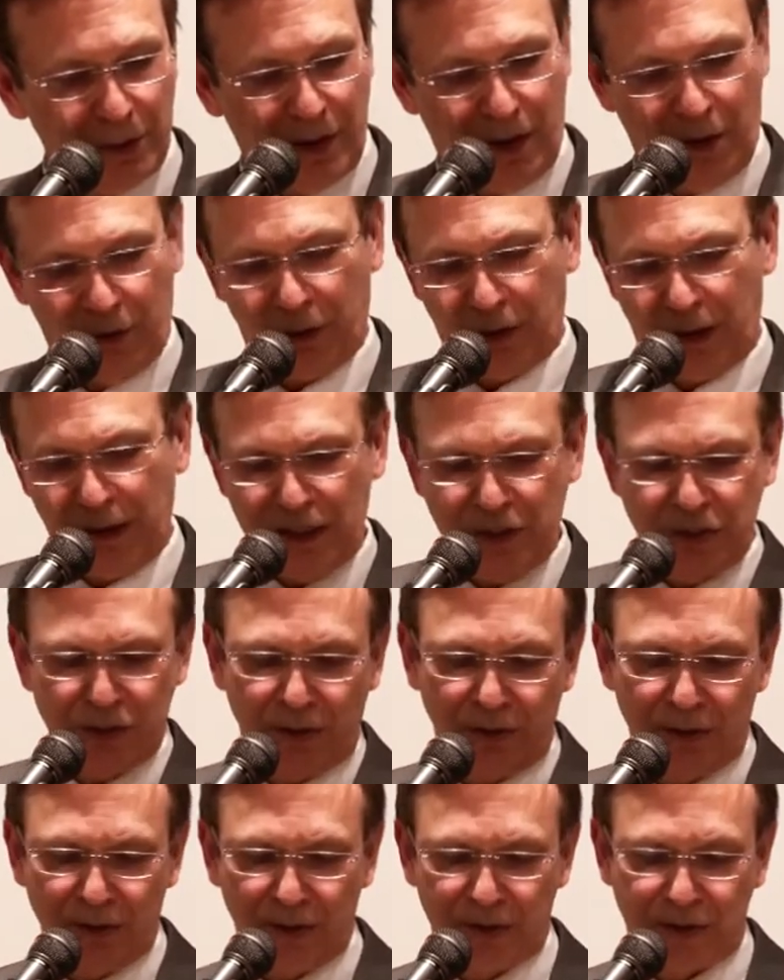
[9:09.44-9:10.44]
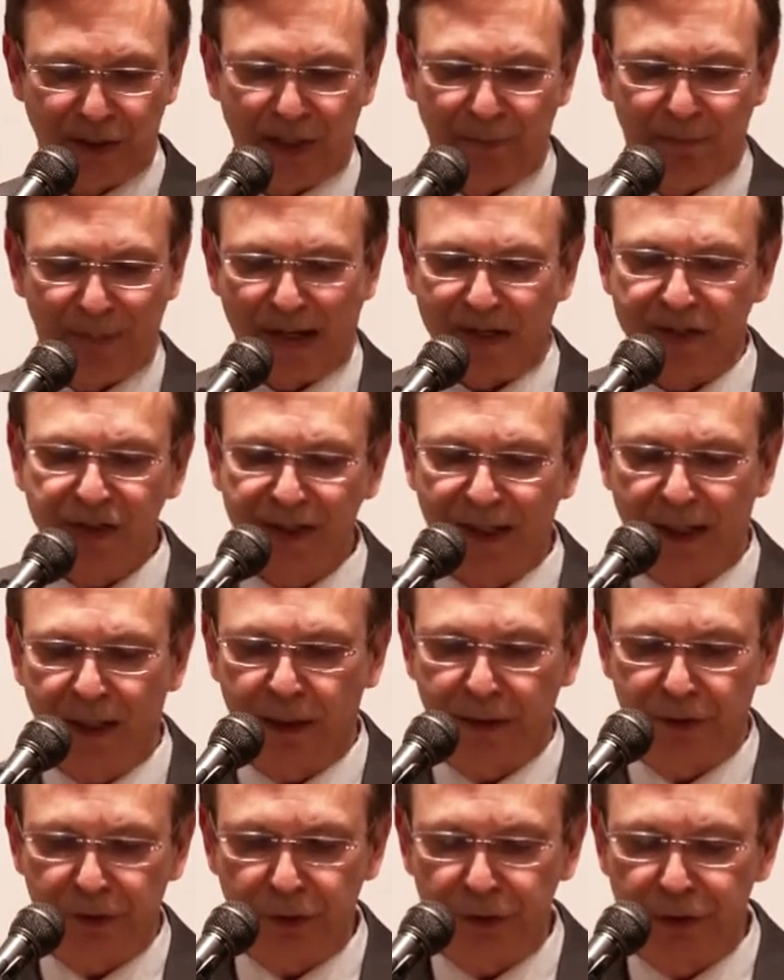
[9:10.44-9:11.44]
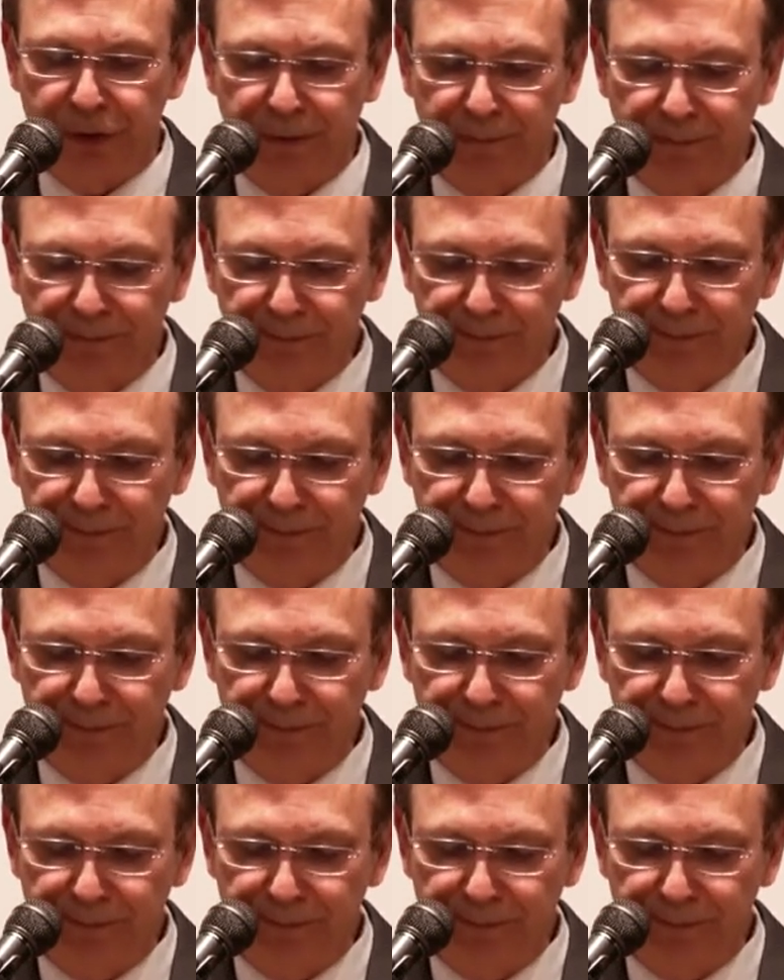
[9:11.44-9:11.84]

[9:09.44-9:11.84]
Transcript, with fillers: en lisant ces passages